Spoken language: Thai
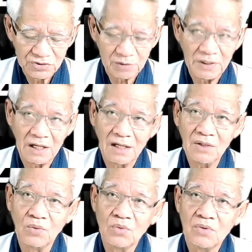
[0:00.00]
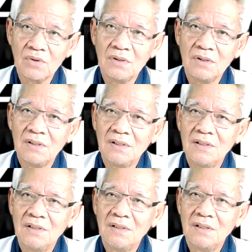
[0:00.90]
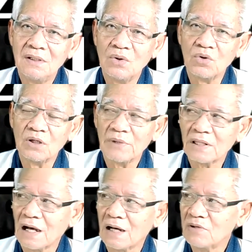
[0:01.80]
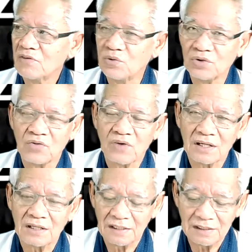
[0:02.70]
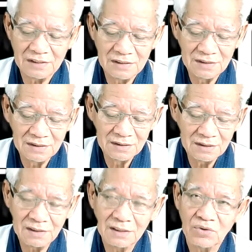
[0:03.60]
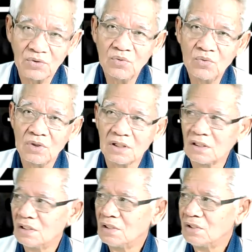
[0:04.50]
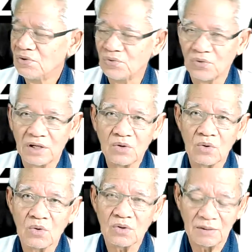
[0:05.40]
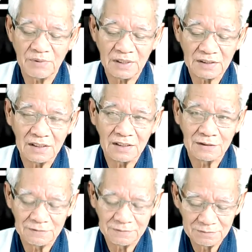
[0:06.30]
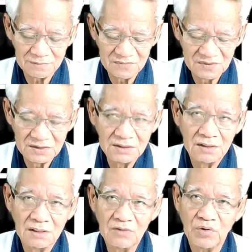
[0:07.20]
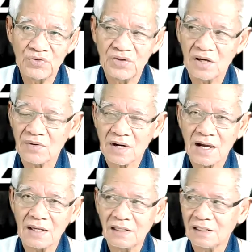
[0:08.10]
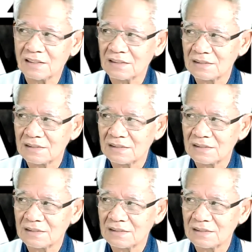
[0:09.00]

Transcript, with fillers: จะมาหาลุงลุงยังไม่ถามเลยว่าอยู่จังหวัดไหนเกิดอยู่นู่นสุไหนโกโลกทำไงเนี่ยหรือว่าอยู่เชียงรายเงี้ย